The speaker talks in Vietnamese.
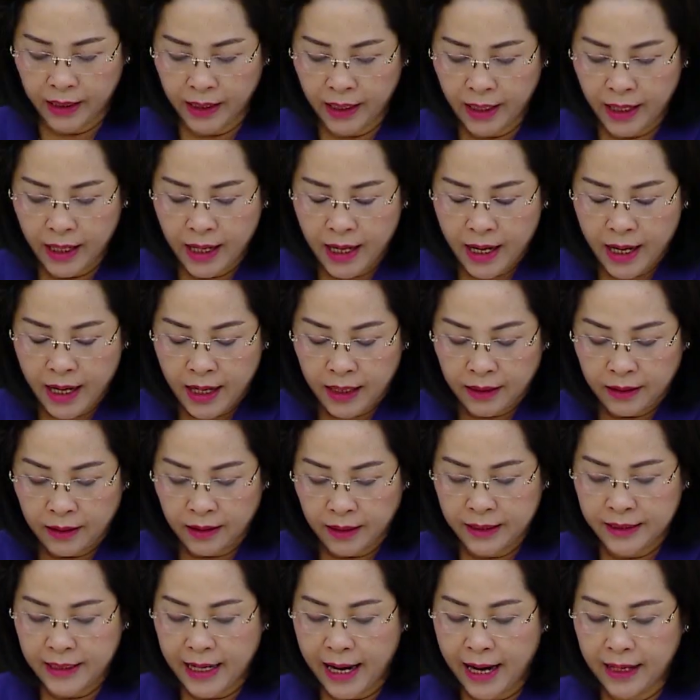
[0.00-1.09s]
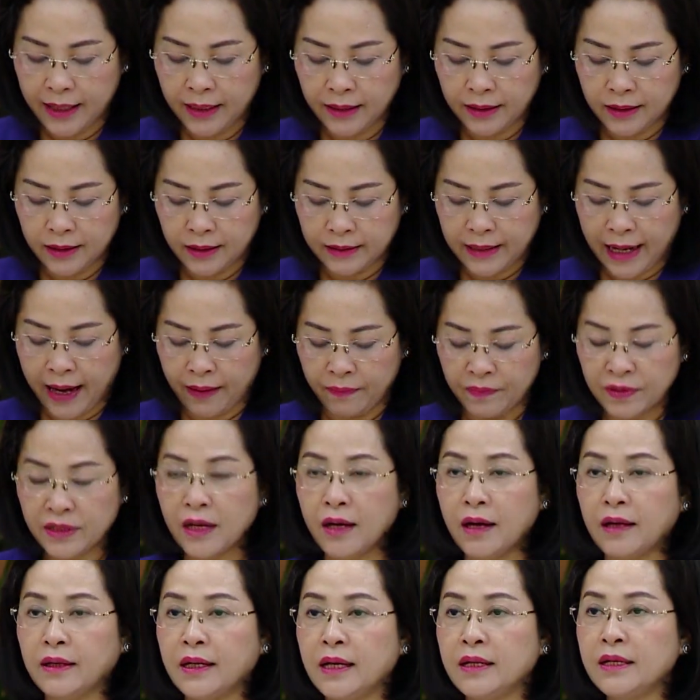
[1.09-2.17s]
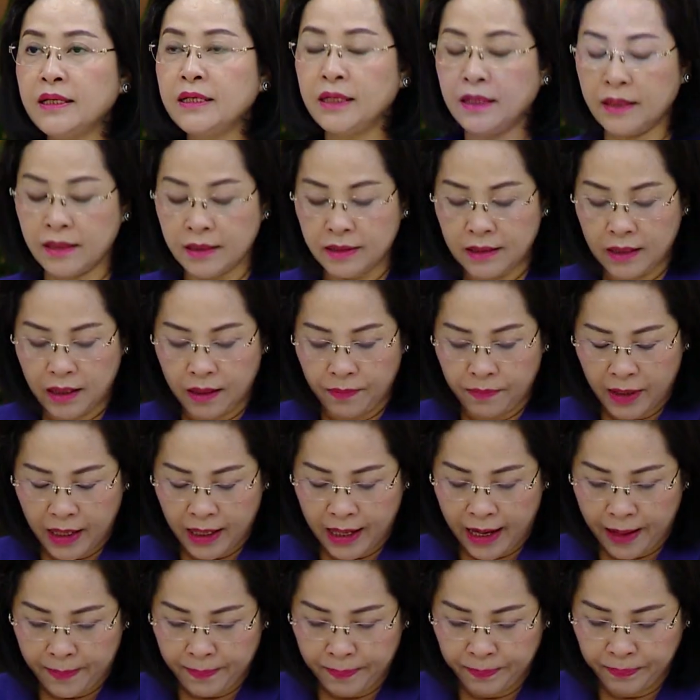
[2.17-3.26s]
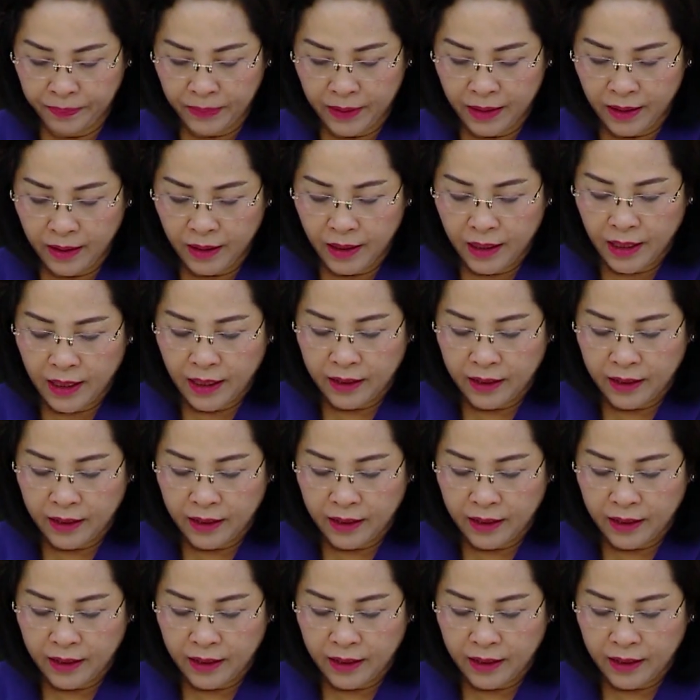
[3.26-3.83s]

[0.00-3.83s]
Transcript: hiểm họa khôn lường của ma túy liên quan đến sức khỏe, giống nòi an ninh quốc